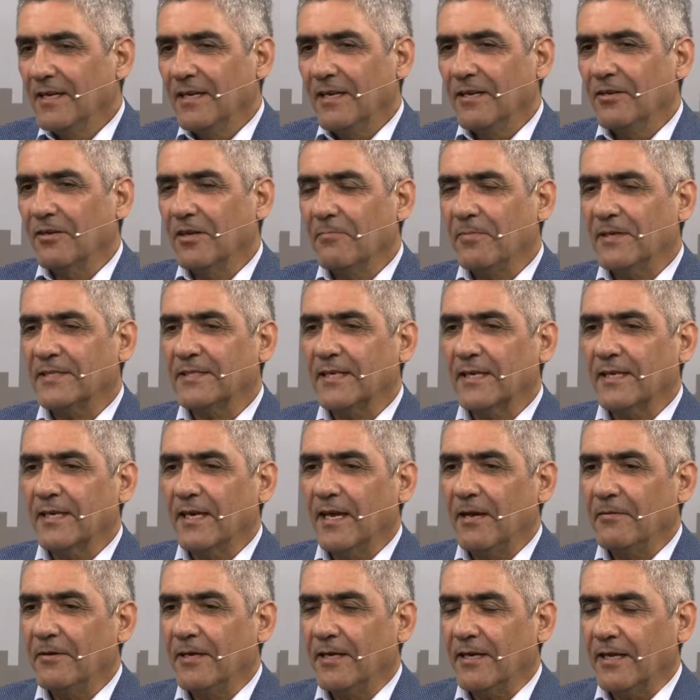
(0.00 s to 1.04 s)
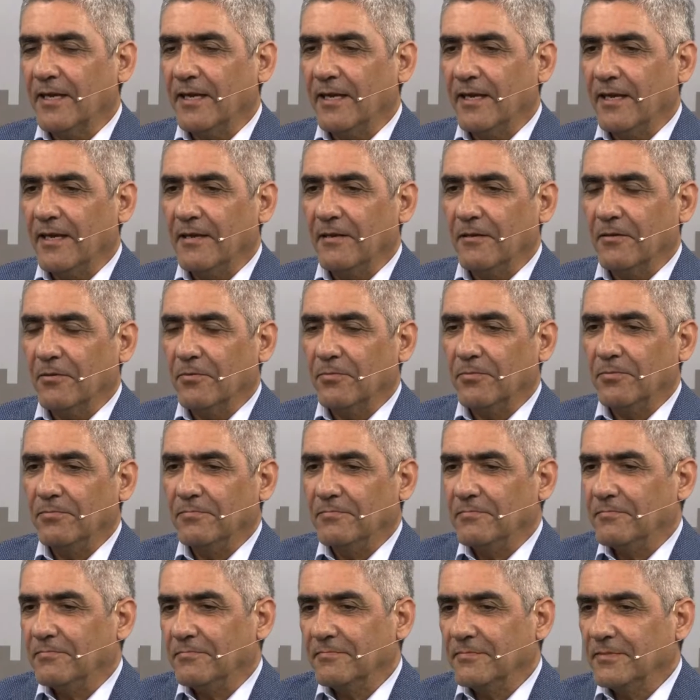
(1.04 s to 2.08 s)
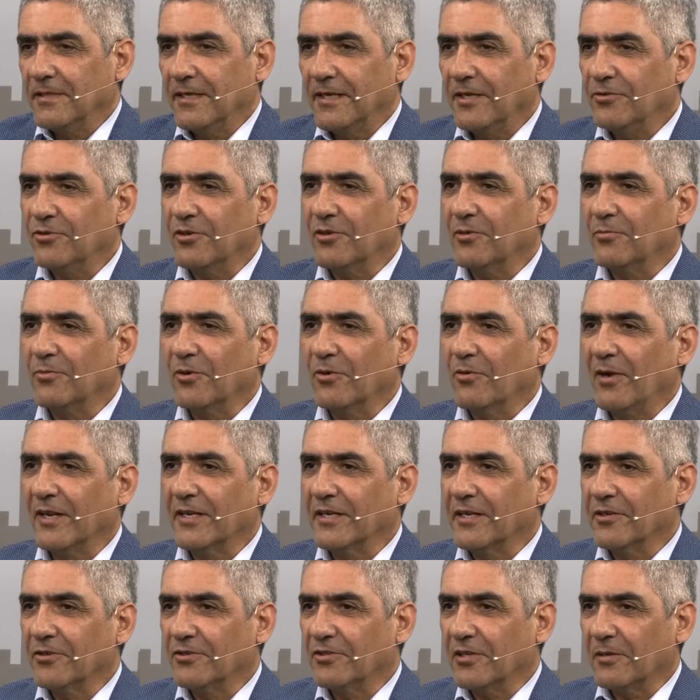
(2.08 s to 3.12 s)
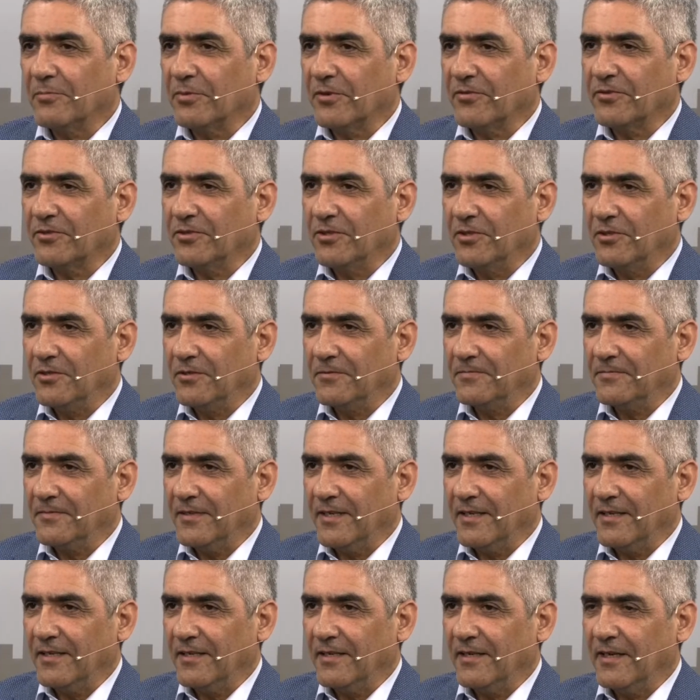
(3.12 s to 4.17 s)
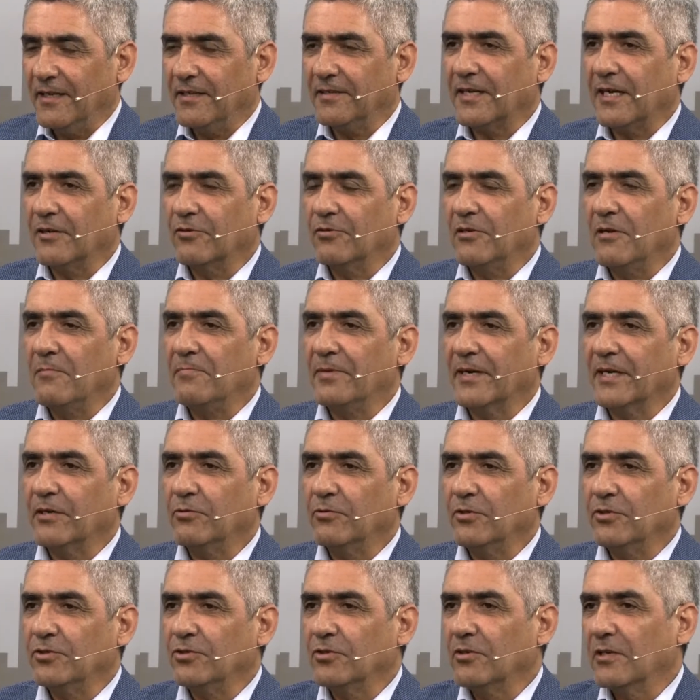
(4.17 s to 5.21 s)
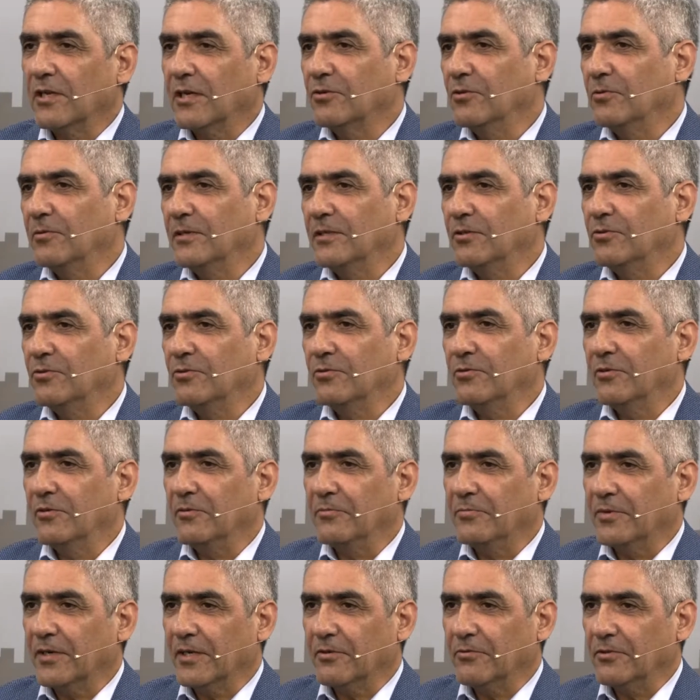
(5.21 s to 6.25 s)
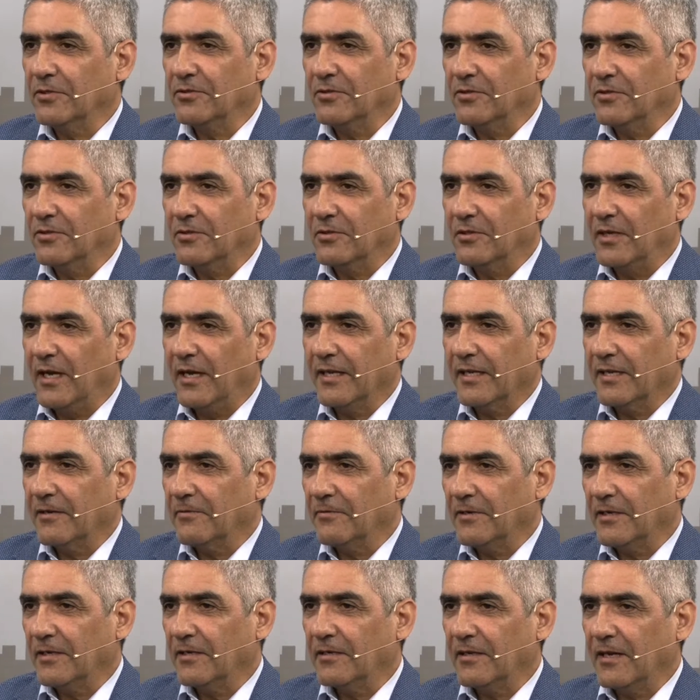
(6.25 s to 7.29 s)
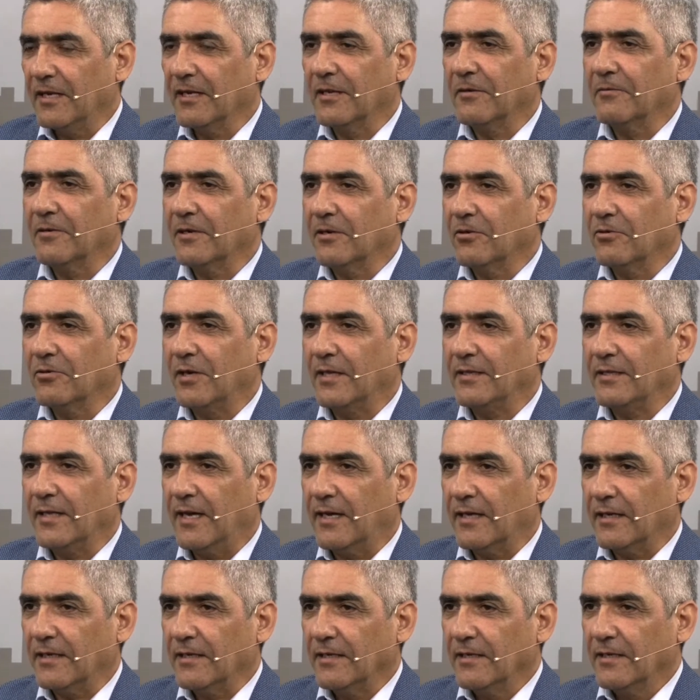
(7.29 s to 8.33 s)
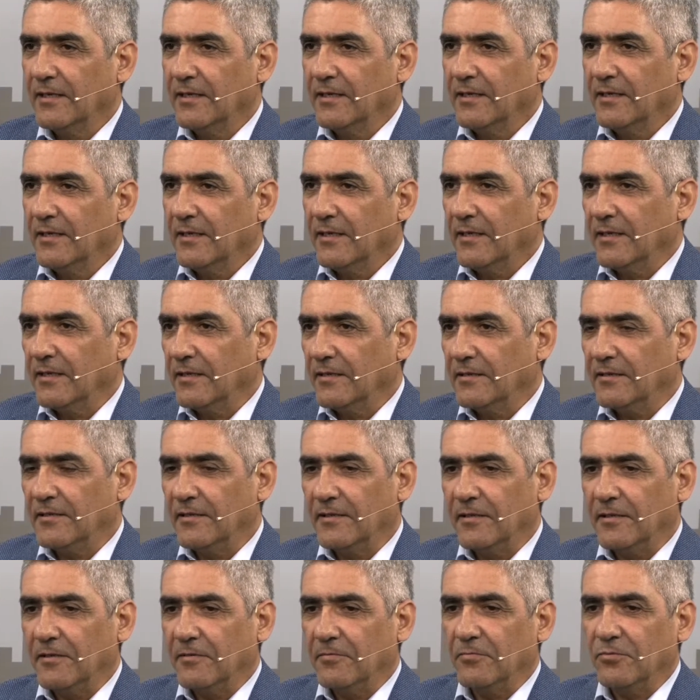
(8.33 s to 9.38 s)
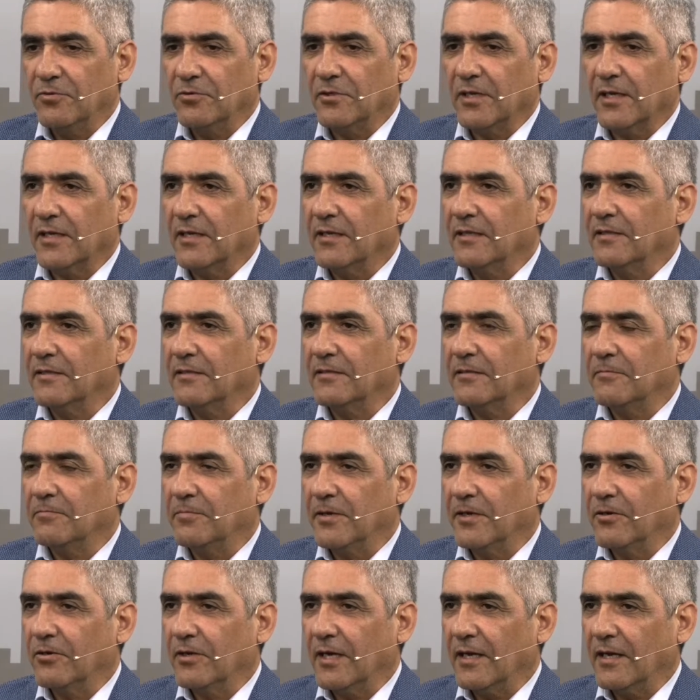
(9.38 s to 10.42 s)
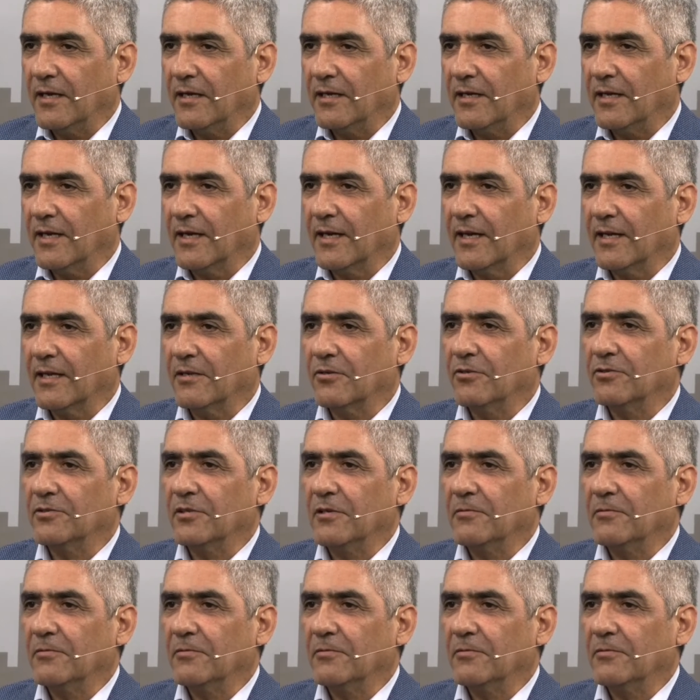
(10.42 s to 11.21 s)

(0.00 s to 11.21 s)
Lo que pasa es que, a ver, eh, mm, esto es como cualquier otra profesión. Eh, entrar con el prejuicio de la juventud es un prejuicio, hay que, ver, hay que verlo andar. este, mucha gente se pegó la, cara contra